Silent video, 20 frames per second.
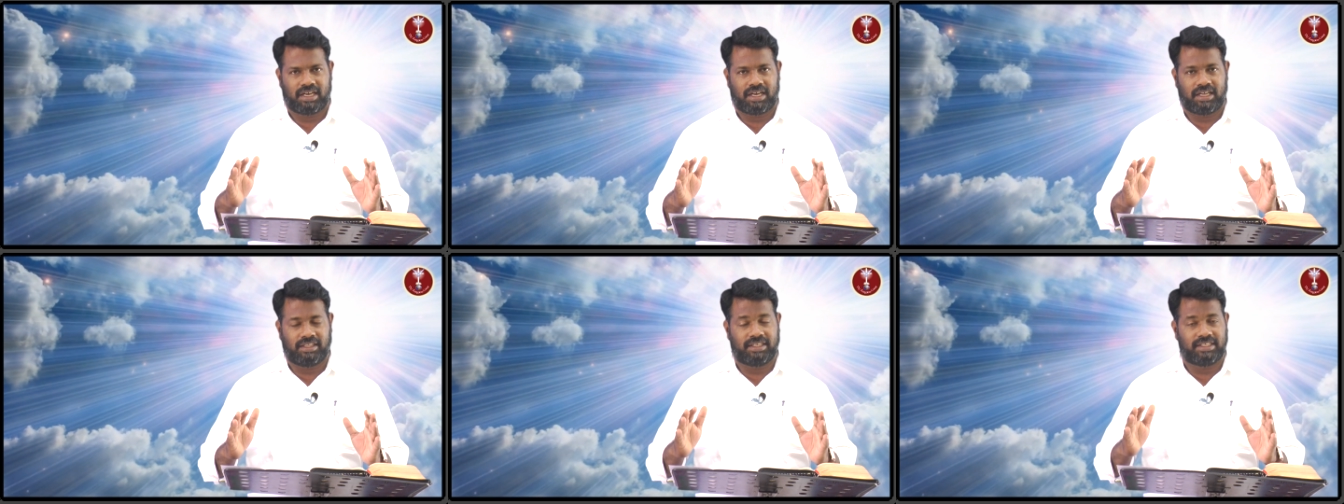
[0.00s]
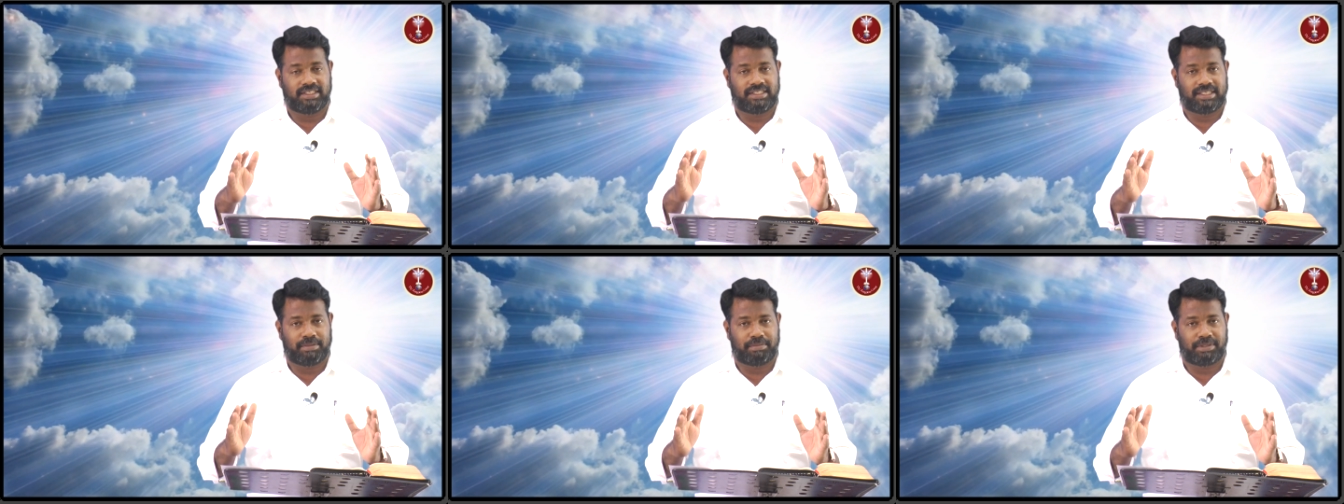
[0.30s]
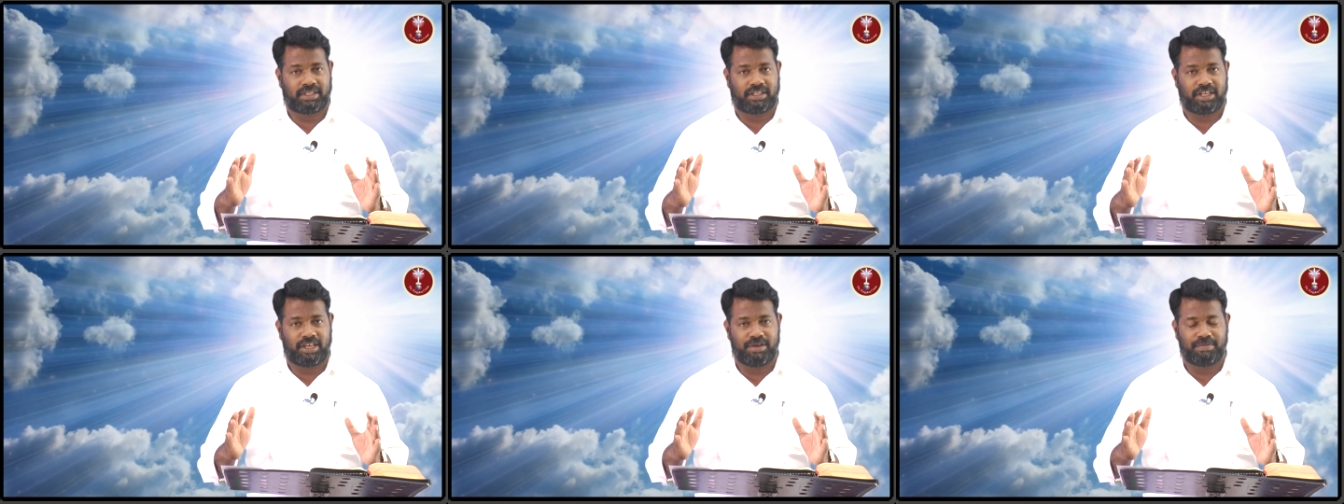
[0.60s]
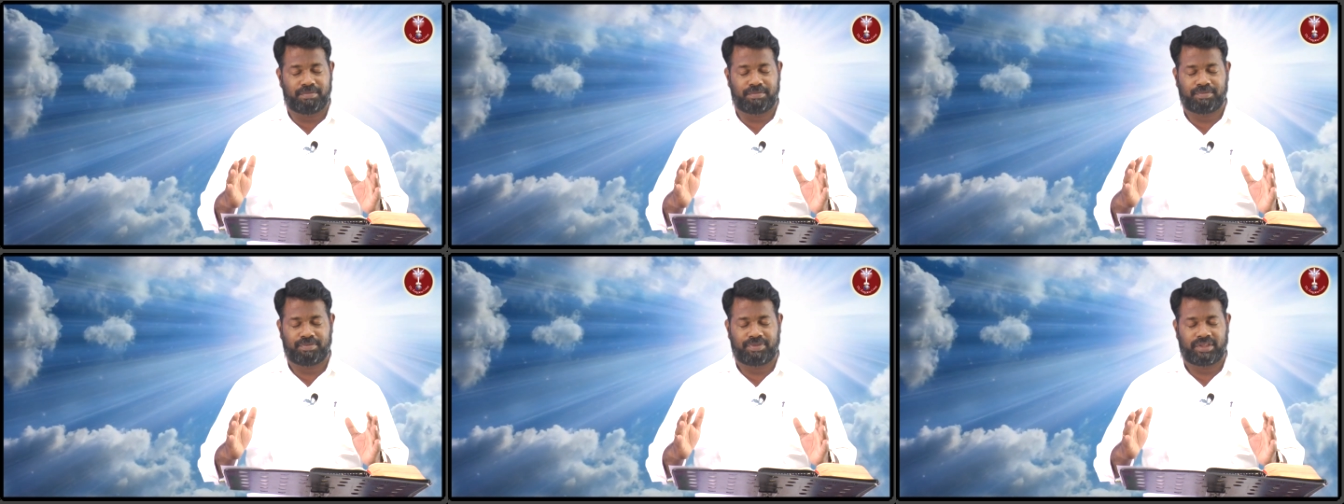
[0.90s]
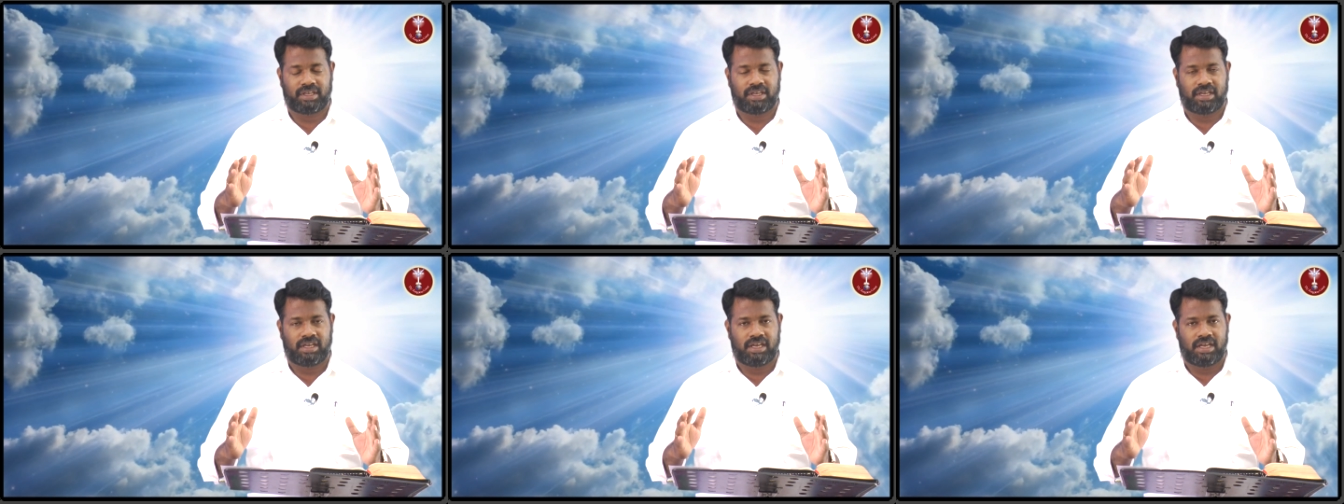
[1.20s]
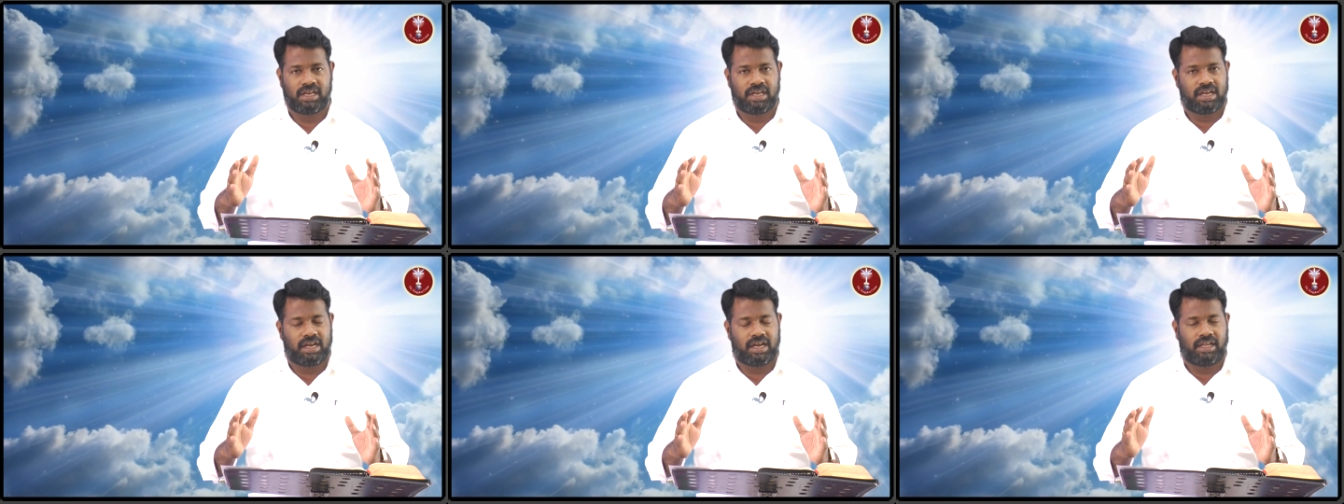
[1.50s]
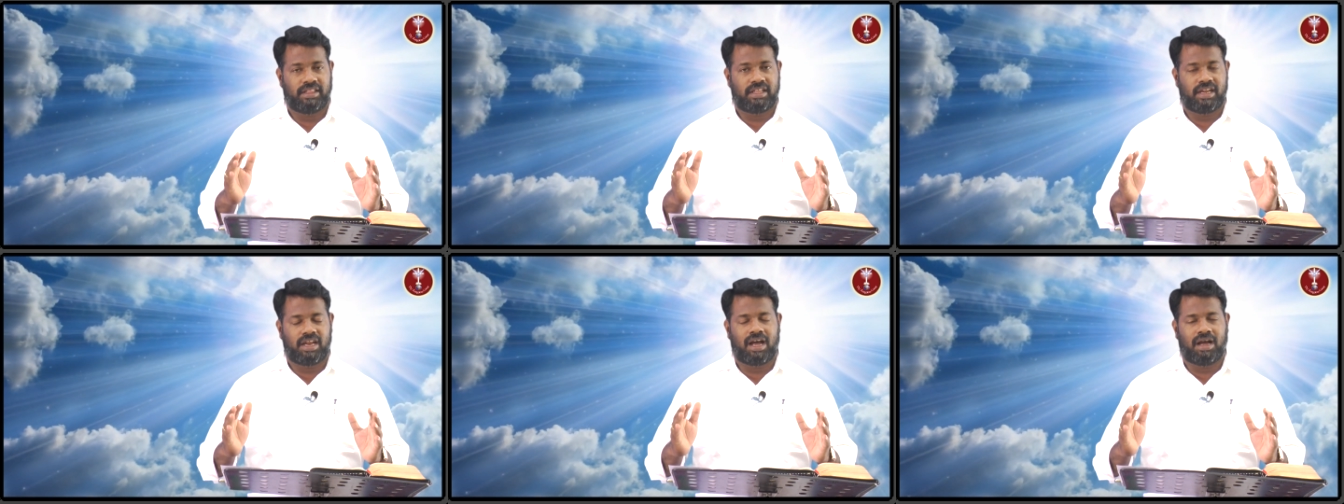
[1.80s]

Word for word: அந்த ஜெபத்தையும் அந்த